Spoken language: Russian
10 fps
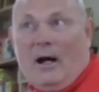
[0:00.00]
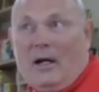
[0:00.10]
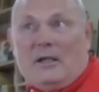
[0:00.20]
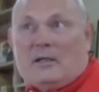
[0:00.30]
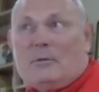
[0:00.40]

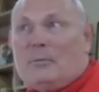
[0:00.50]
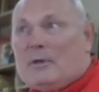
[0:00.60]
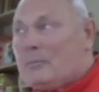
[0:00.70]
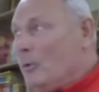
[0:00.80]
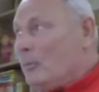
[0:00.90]
А если мы
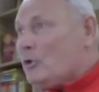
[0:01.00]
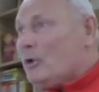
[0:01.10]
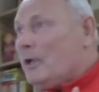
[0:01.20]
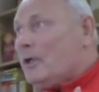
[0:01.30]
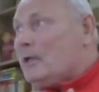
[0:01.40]
с
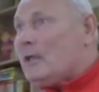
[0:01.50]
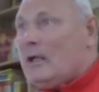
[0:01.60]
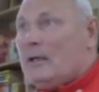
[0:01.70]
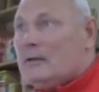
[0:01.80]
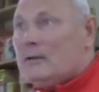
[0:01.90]
помощью
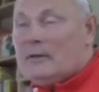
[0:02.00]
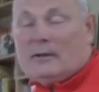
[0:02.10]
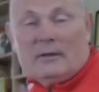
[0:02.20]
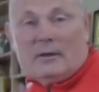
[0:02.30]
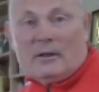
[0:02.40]
каких-то
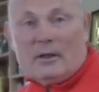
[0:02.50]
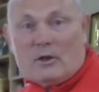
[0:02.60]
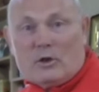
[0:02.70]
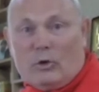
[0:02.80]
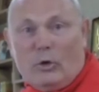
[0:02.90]

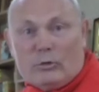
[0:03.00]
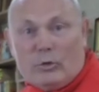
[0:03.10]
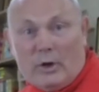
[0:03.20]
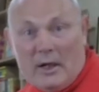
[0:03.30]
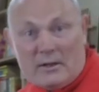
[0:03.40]
слов
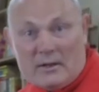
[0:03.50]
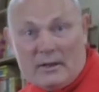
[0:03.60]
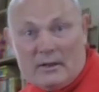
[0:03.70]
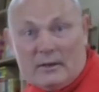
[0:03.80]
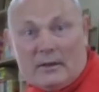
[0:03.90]

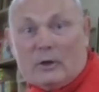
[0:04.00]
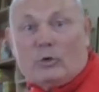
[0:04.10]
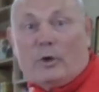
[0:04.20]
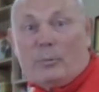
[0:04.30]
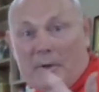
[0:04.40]
дурацких,
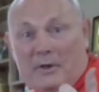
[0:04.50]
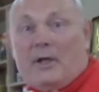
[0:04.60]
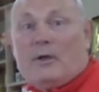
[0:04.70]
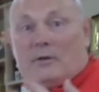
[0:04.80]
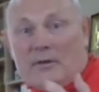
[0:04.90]
которые
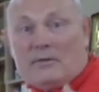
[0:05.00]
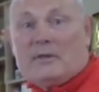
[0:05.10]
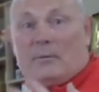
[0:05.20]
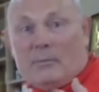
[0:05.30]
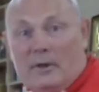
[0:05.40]
притягивают
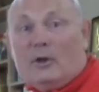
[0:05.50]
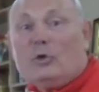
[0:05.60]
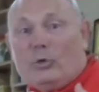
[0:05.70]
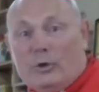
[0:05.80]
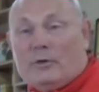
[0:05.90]
совсем
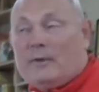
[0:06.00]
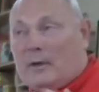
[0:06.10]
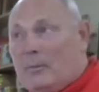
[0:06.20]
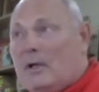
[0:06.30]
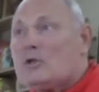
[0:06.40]
иную
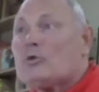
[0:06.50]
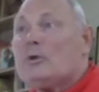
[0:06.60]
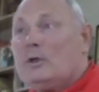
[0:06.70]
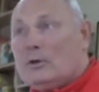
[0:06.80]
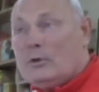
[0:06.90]
информацию,
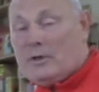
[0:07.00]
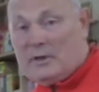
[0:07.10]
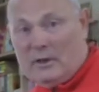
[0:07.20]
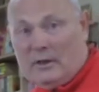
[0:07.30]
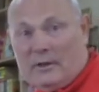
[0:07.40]
иные
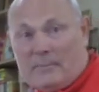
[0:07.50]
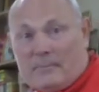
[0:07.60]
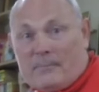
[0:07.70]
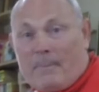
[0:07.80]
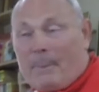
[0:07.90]
силы,
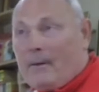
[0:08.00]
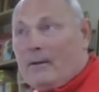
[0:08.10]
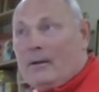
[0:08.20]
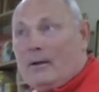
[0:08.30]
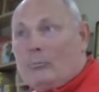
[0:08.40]

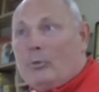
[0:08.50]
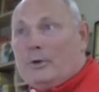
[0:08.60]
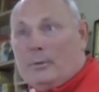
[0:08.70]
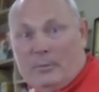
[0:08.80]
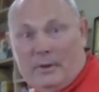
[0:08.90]

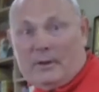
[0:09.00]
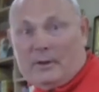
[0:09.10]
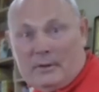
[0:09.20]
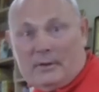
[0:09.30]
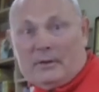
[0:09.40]
будем их
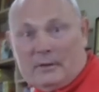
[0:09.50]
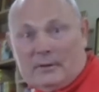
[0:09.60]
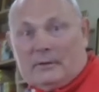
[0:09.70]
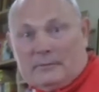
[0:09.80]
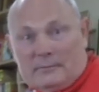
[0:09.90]

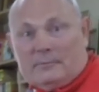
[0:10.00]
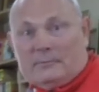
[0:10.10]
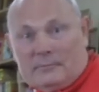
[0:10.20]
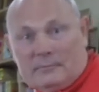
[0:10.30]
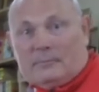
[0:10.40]
э,
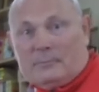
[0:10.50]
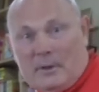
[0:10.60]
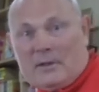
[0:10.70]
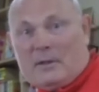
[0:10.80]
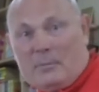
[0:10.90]

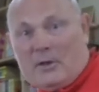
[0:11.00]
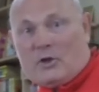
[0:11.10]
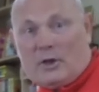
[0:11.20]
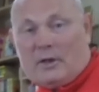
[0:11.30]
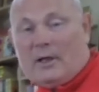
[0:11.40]
про себя
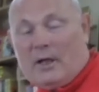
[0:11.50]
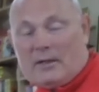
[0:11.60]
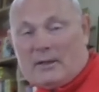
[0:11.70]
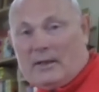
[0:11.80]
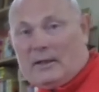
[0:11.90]

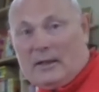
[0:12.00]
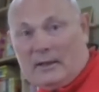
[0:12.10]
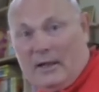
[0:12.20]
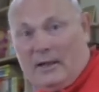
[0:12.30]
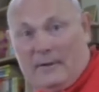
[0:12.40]
чертыхаться и
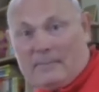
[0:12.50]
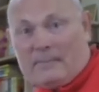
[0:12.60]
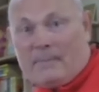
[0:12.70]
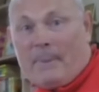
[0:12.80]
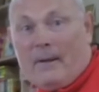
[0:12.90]
так далее,
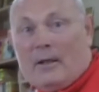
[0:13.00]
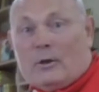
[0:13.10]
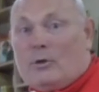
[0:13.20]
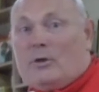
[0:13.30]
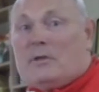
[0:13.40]

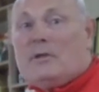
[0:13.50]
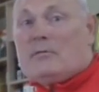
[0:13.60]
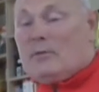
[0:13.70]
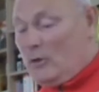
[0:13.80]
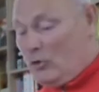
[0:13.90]
то,
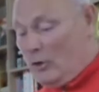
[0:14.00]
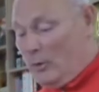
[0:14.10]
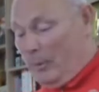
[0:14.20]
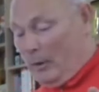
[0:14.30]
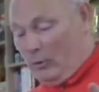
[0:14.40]
естественно, ничего не
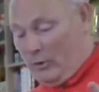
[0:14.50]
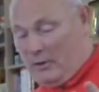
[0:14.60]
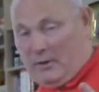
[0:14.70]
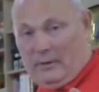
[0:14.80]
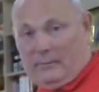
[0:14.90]

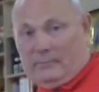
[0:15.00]
получится.